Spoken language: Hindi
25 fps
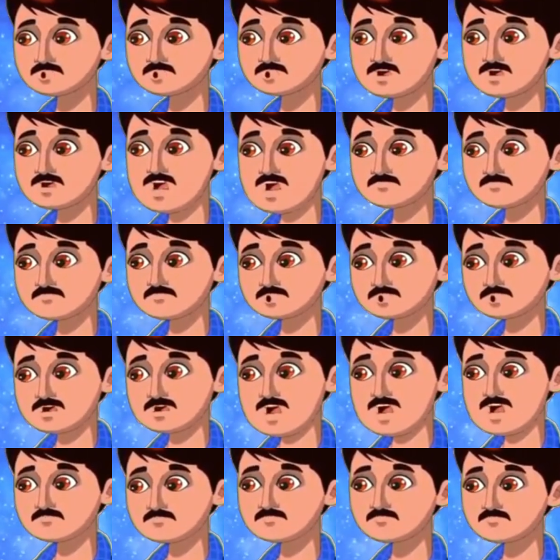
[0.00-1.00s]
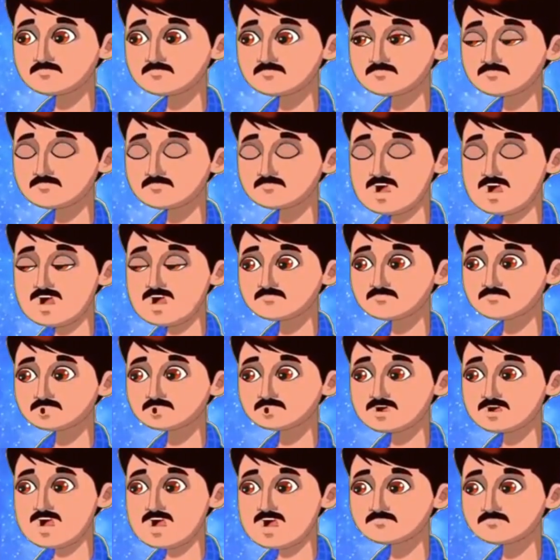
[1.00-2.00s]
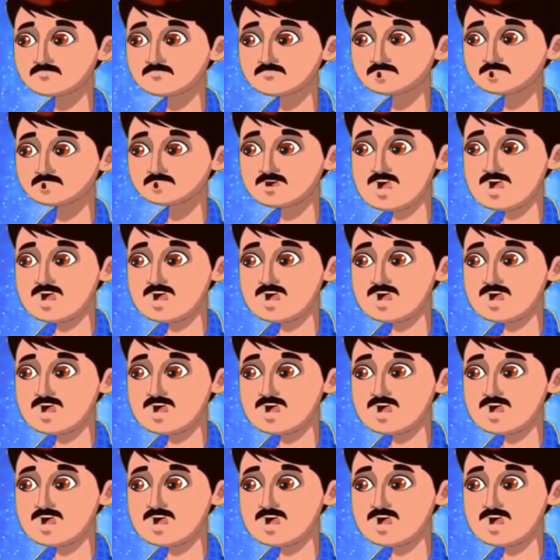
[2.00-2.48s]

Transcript: ओम श्री साईनाथाय नमः